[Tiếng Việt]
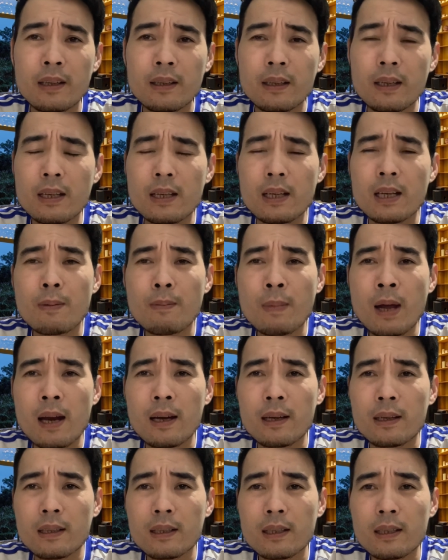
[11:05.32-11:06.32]
thì các
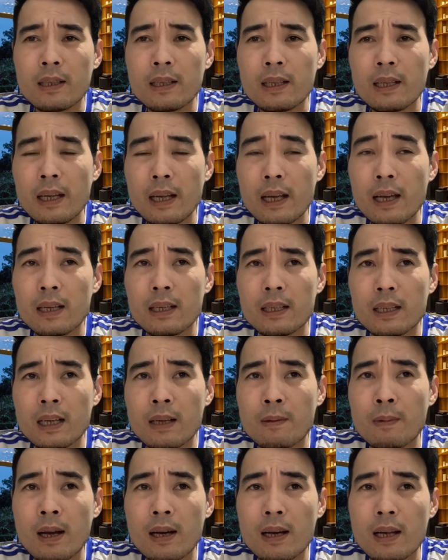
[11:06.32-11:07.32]
bạn khi nghe thì
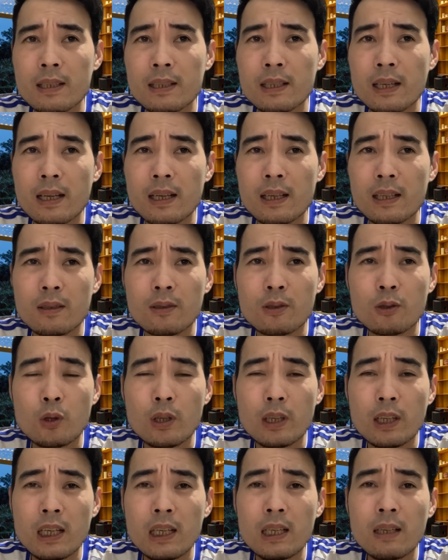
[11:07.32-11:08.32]
các bạn hãy sẽ suy
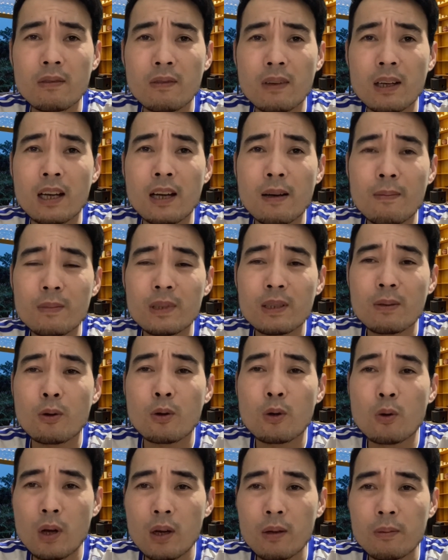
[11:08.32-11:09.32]
nghĩ và ngẫm xem có
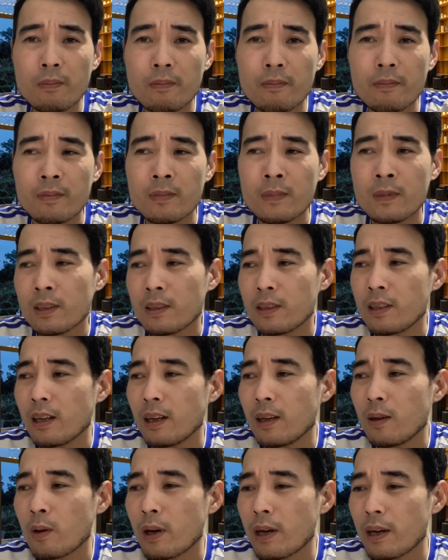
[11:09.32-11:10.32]
đúng không những
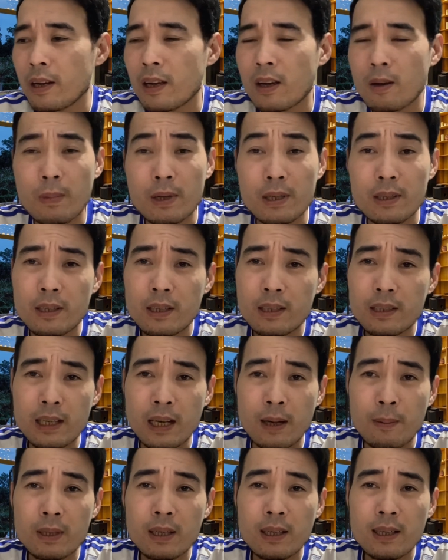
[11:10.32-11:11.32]
cái luận điệu mình chia
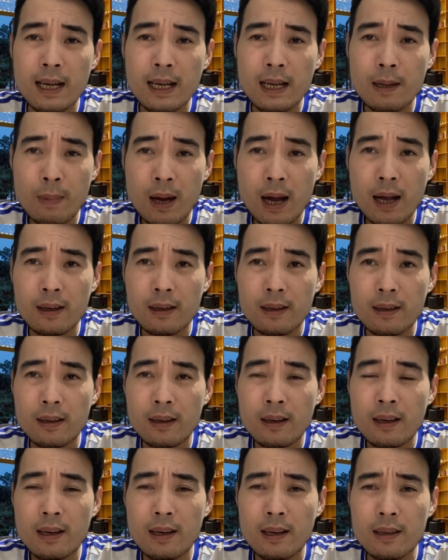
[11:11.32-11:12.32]
sẻ với tất cả các bạn
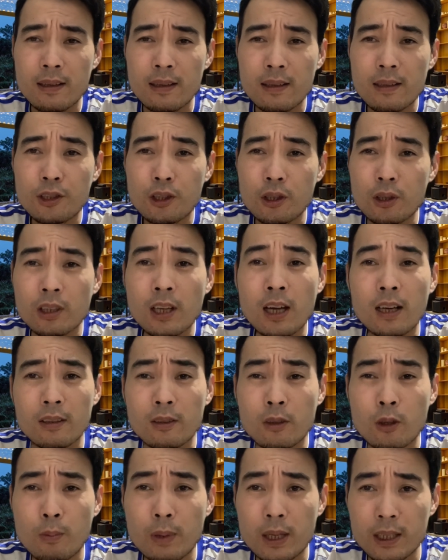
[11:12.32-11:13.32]
đây là những cái sự thật
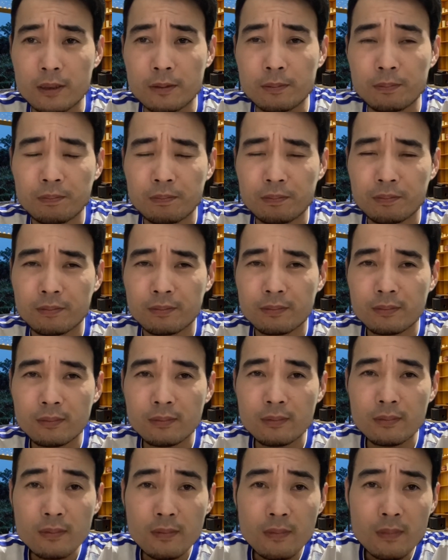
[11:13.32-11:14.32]
của mình
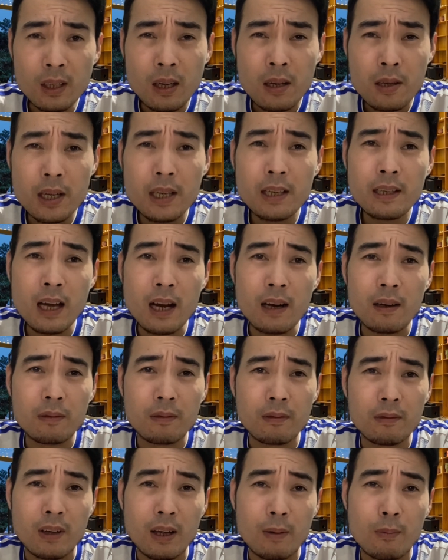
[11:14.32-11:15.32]
nhìn nhận
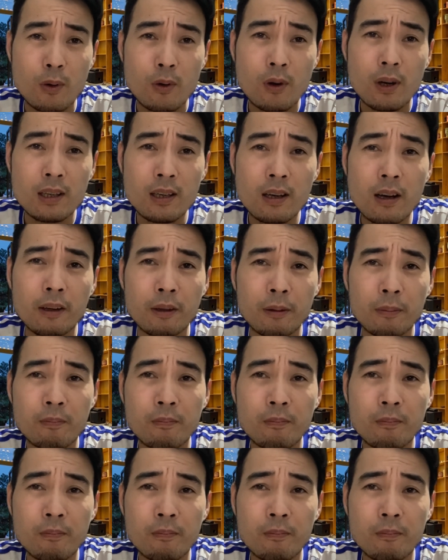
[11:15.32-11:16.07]
về một con người